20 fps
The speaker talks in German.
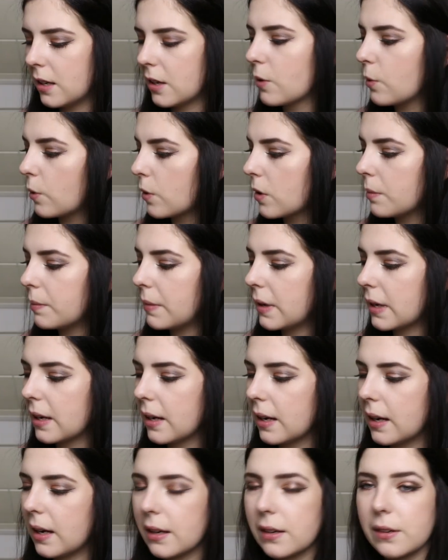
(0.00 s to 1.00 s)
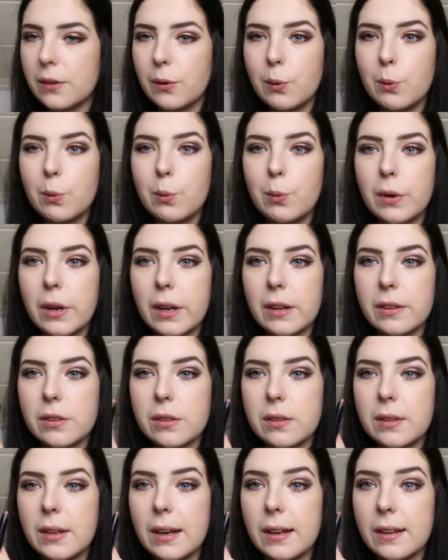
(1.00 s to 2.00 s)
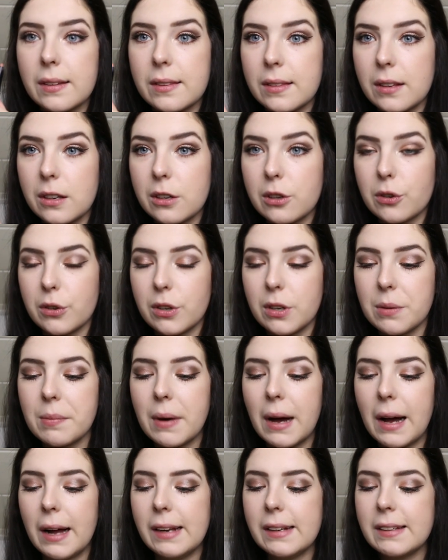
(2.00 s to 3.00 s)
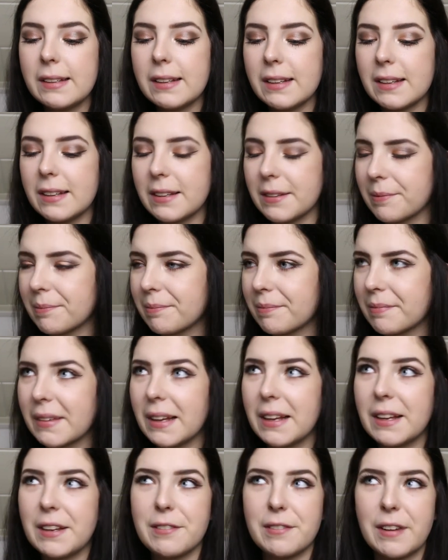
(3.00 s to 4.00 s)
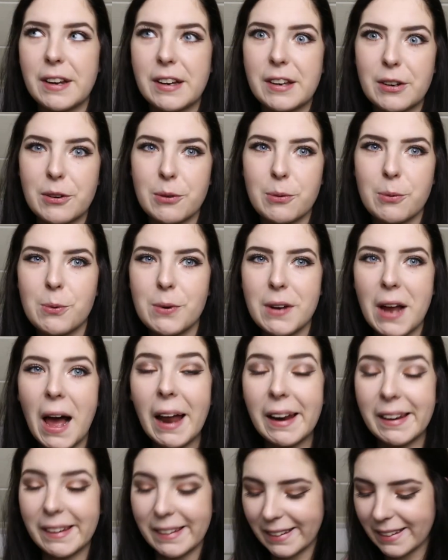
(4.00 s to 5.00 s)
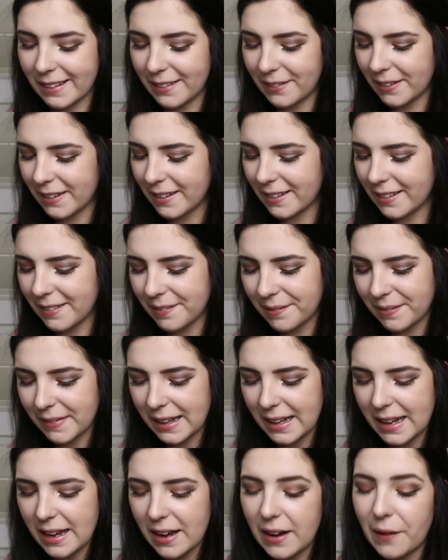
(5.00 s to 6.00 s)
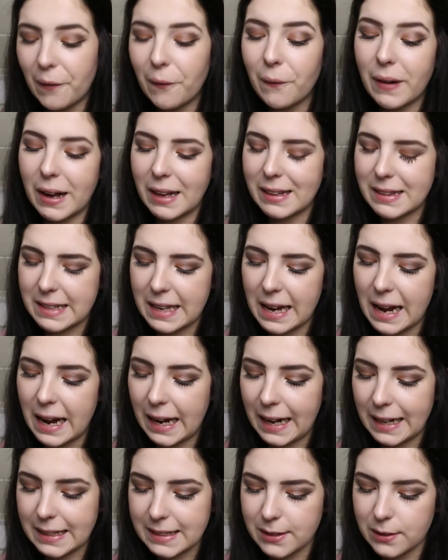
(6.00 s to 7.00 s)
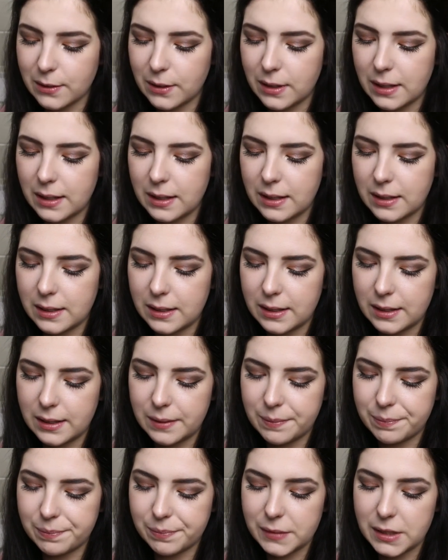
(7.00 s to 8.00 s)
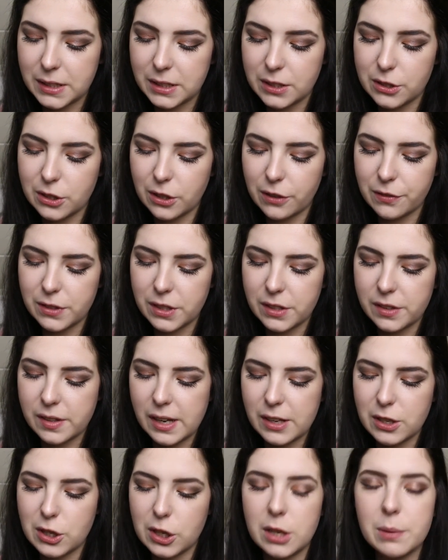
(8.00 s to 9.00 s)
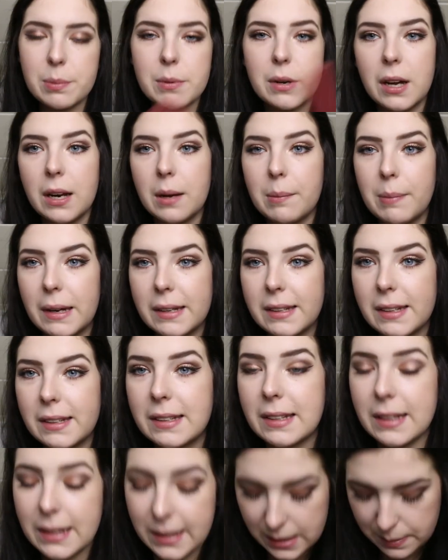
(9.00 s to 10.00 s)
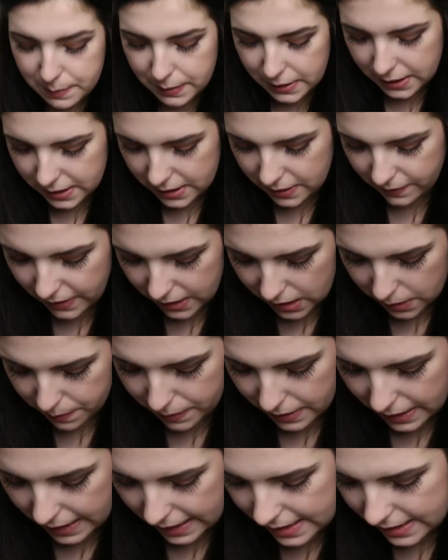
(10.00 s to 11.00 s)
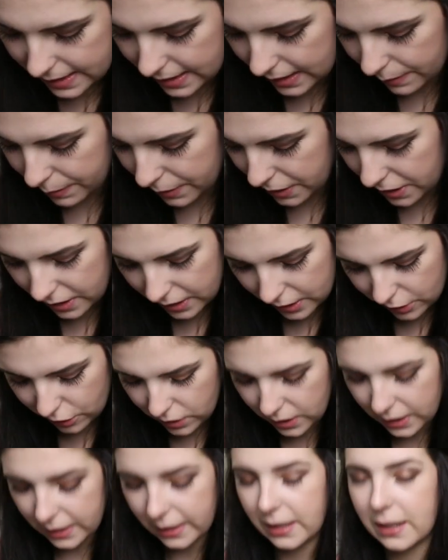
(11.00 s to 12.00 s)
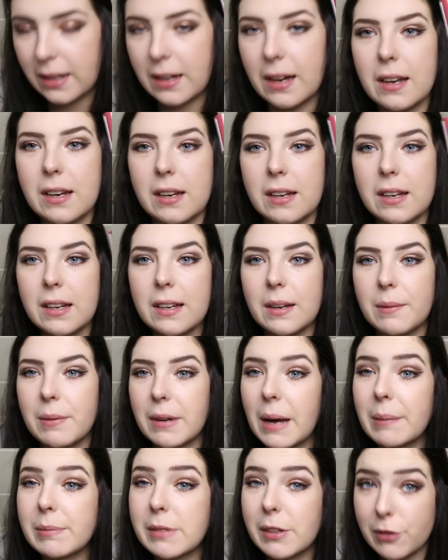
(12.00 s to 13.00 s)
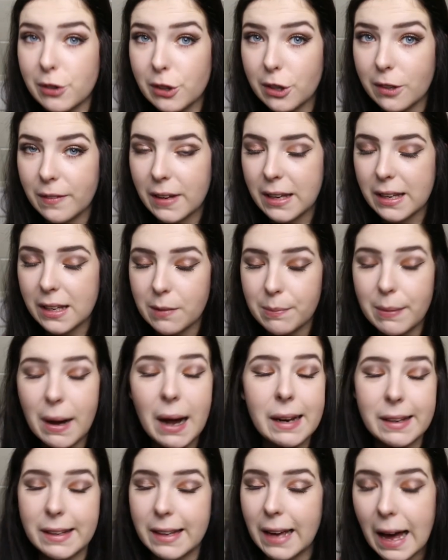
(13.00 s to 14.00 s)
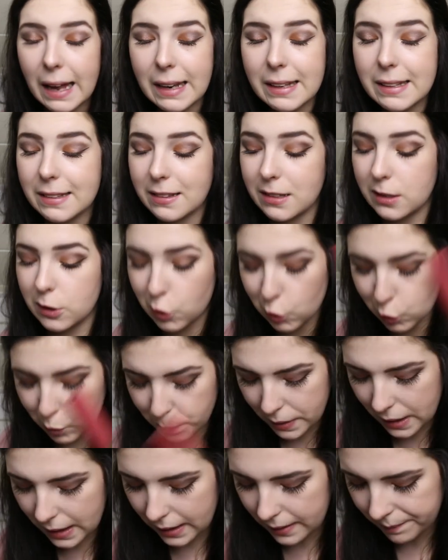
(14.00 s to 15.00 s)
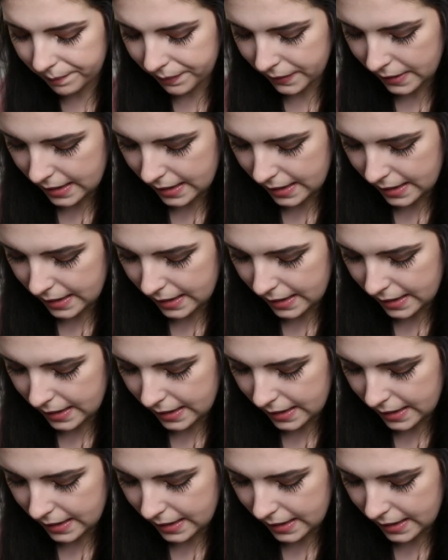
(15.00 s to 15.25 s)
Ich gucke mal gerade. Oh, der ist, der ist sehr schön. Den behalte ich. Das fängt ja schon gut an, ne, Leute? Oh, ganz klar, Astor, ähm, diese Soft Sensation Lip Color Butter, die liebe ich, die werde ich behalten. Habe ich hier gerade noch einen? Ne, gerade nicht, aber ich habe davon noch welche, die behalte ich alle, die sind super.